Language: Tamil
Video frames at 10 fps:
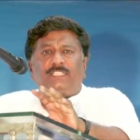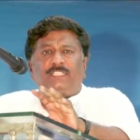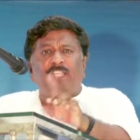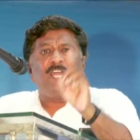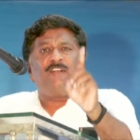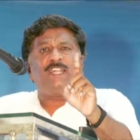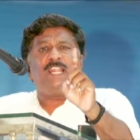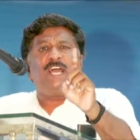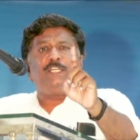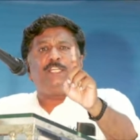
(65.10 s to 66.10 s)
இதுதான்
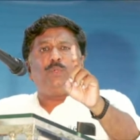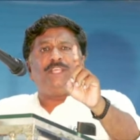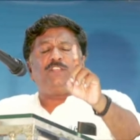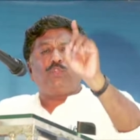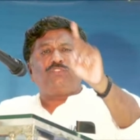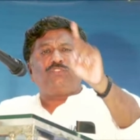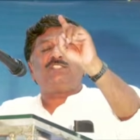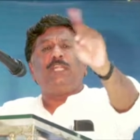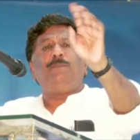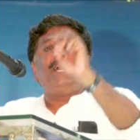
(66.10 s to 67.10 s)
வள்ளலாரினுடைய சுத்த
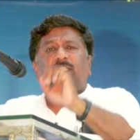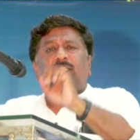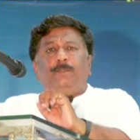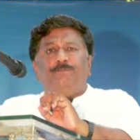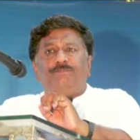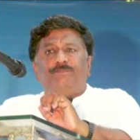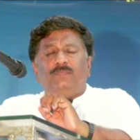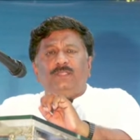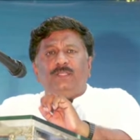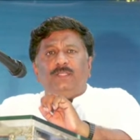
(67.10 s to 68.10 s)
சன்மார்க்கம்
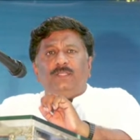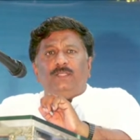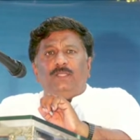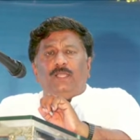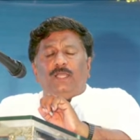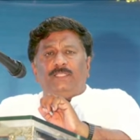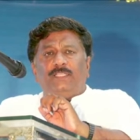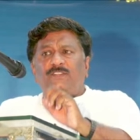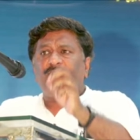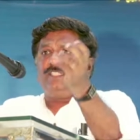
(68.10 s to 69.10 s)

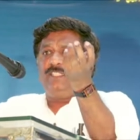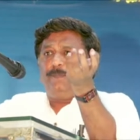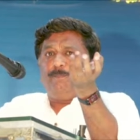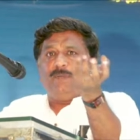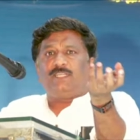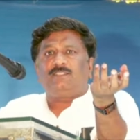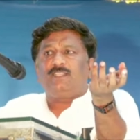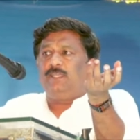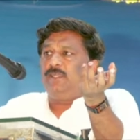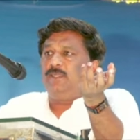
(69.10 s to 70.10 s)
அதாவது இந்த
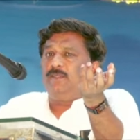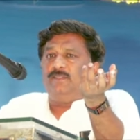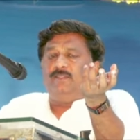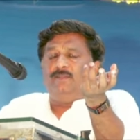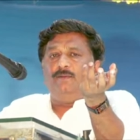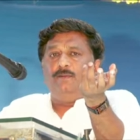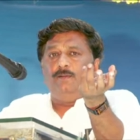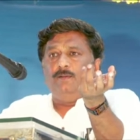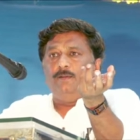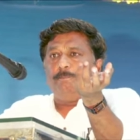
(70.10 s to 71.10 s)
மரத்தில்
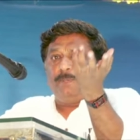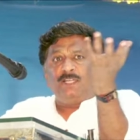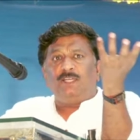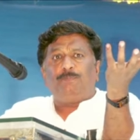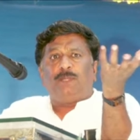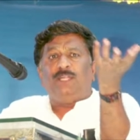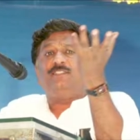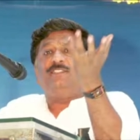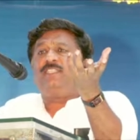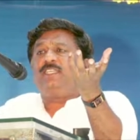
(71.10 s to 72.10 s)
பழம்
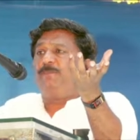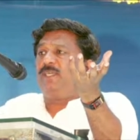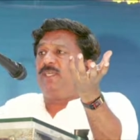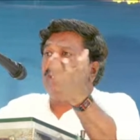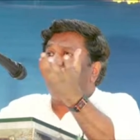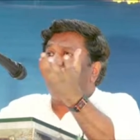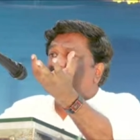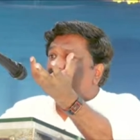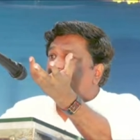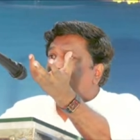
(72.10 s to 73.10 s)
பழுத்திருக்கிற மரத்தில் தான்
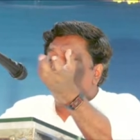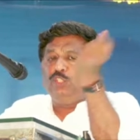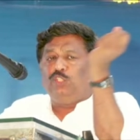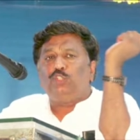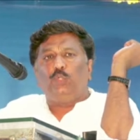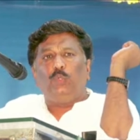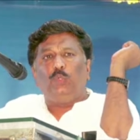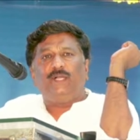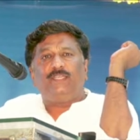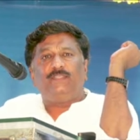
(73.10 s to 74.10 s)
கல்லடி விழுன்னு
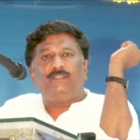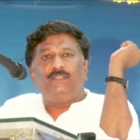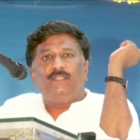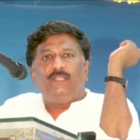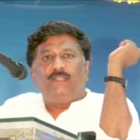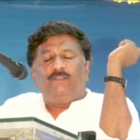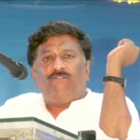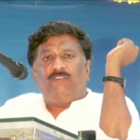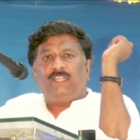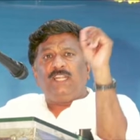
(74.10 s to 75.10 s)
சொல்லுவாங்க
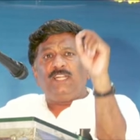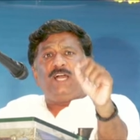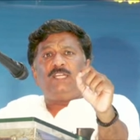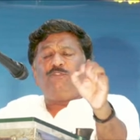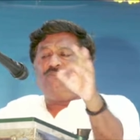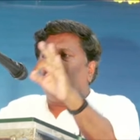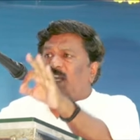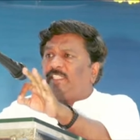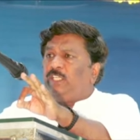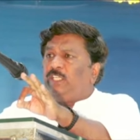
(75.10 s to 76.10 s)
வள்ளலாரும்
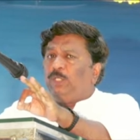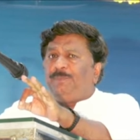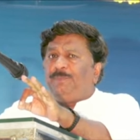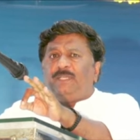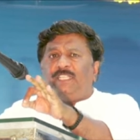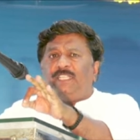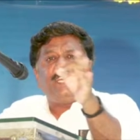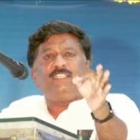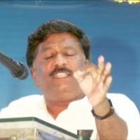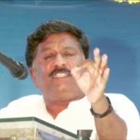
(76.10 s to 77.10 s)
வழக்குகளும் என்பது
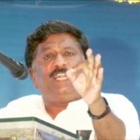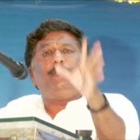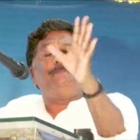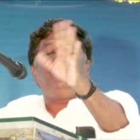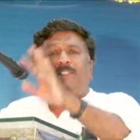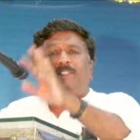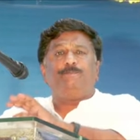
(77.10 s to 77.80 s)
எனது தலைப்பு